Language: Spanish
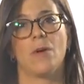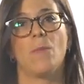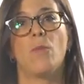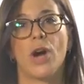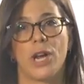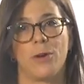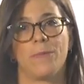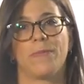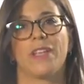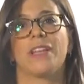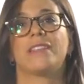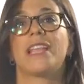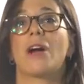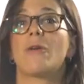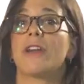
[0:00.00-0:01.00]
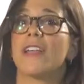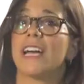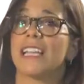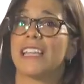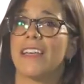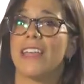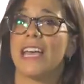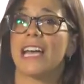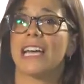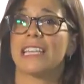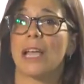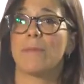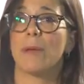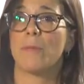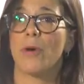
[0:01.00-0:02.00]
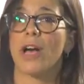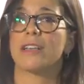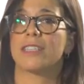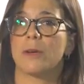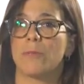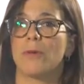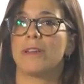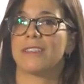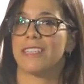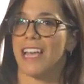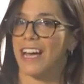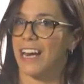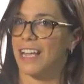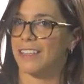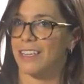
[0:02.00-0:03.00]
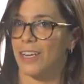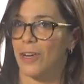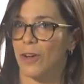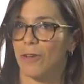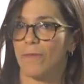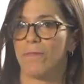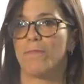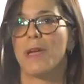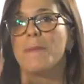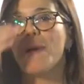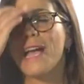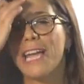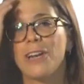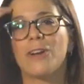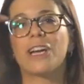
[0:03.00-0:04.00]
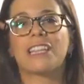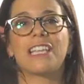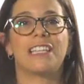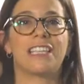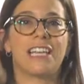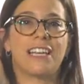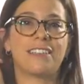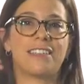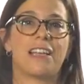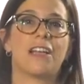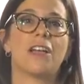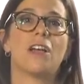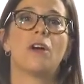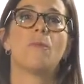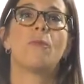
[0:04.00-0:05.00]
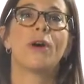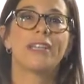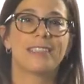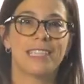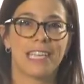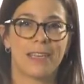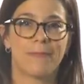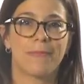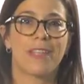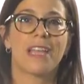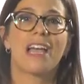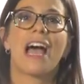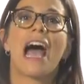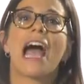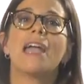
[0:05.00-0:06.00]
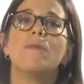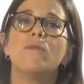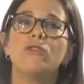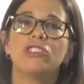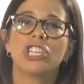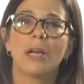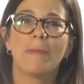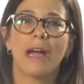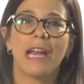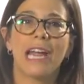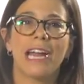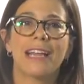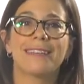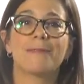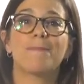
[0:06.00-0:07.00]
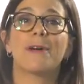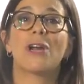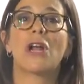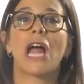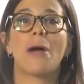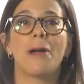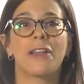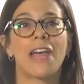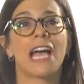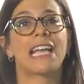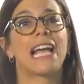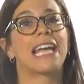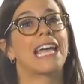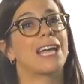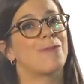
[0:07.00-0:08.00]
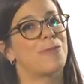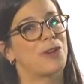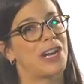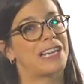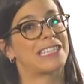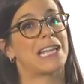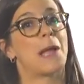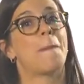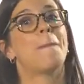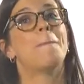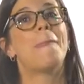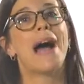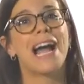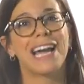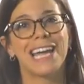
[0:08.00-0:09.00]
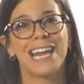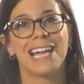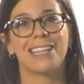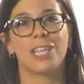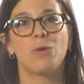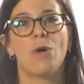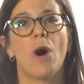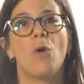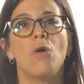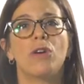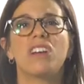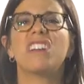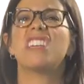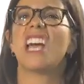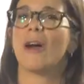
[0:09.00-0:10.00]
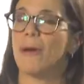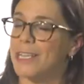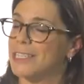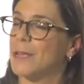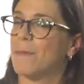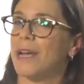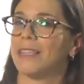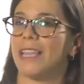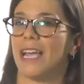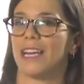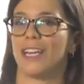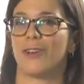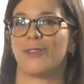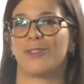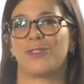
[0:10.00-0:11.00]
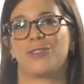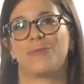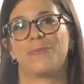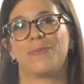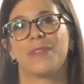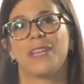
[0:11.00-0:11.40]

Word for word: Bueno, ¿te acuerdas que te dije que también puedes hacer publicidad gratis, no? Me imagino que te interesa. Pues sí, hay muchas maneras, pero la verdad es que aquí hay que ponerse más creativo aún y a veces más técnicos.